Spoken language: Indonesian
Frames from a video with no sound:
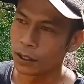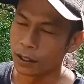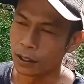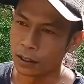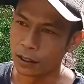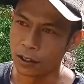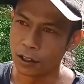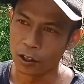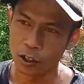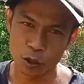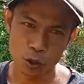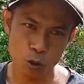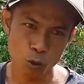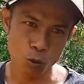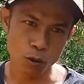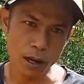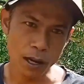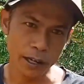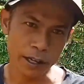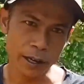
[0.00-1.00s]
uh,
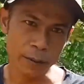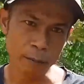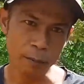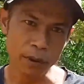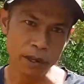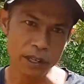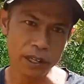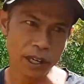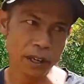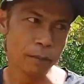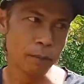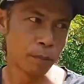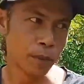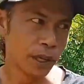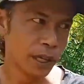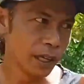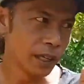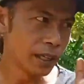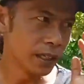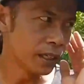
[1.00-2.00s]
suka
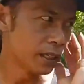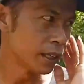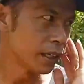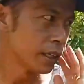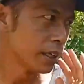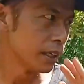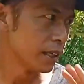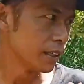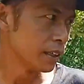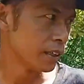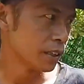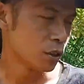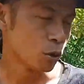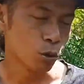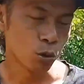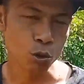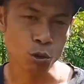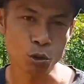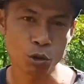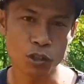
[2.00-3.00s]
camping-camping
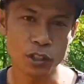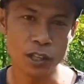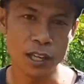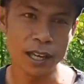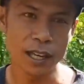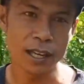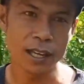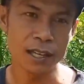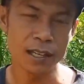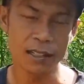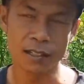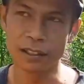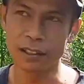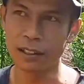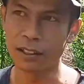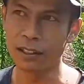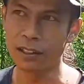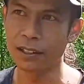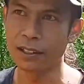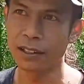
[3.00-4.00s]
khususnya
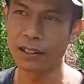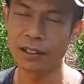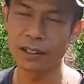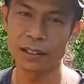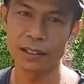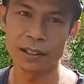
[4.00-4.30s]
uh,